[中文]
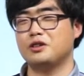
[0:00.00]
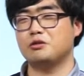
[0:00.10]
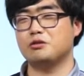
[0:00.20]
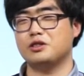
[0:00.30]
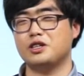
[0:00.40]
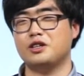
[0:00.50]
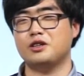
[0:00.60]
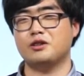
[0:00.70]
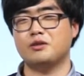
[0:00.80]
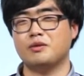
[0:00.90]
互
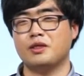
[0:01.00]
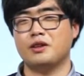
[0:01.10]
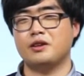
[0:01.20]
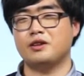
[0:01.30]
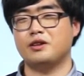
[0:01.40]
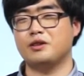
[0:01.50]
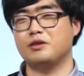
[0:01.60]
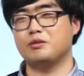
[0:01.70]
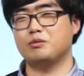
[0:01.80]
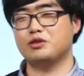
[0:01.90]
相啊。
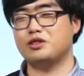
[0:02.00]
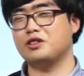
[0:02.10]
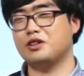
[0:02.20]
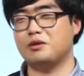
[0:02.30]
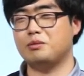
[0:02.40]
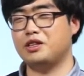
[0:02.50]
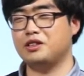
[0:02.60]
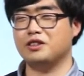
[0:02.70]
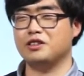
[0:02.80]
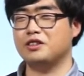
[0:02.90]
不是平
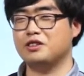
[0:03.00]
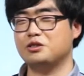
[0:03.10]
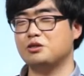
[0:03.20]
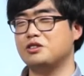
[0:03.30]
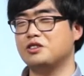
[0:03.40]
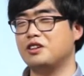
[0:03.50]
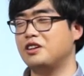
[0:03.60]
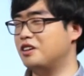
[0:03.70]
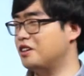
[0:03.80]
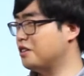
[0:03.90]
等的，就是
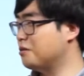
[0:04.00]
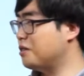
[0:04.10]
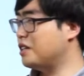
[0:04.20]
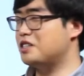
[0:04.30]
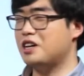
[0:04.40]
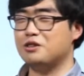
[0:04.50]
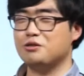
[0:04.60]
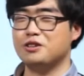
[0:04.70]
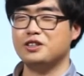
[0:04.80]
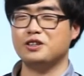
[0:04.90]
啊，非常
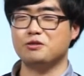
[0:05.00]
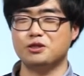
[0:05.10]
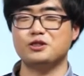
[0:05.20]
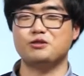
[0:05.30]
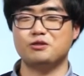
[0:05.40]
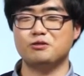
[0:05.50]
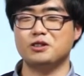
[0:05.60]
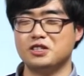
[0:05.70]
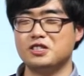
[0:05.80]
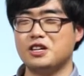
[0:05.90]
容易的。我是说，我
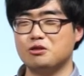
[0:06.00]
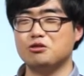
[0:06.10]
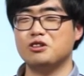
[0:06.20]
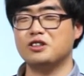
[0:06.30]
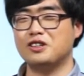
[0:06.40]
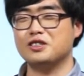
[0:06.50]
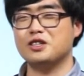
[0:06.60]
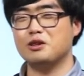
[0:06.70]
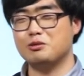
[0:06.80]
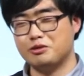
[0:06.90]
是想说啊，这
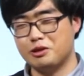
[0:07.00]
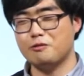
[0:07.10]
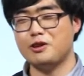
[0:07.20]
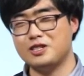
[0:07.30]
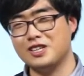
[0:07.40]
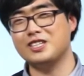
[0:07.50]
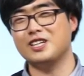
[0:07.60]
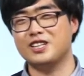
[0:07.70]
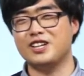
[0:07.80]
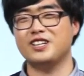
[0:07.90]
个部分非常
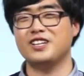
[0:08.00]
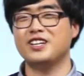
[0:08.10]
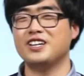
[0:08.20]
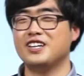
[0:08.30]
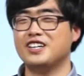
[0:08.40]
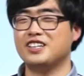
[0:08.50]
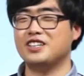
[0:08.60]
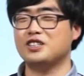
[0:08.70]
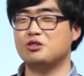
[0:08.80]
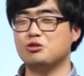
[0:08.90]
简单
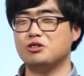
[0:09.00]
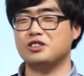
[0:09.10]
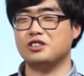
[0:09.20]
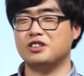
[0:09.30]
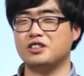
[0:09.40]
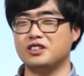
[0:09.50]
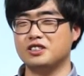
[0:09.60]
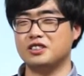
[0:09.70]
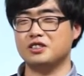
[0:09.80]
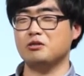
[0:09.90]
啊。助词和
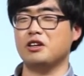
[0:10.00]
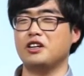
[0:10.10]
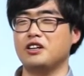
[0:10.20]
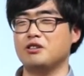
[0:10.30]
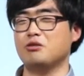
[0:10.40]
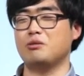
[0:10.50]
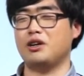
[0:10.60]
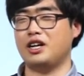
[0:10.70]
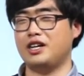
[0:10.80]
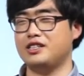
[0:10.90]
词尾啊，我们
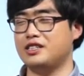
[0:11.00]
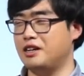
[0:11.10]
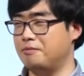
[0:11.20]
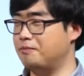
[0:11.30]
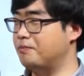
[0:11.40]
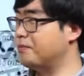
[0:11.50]
看一下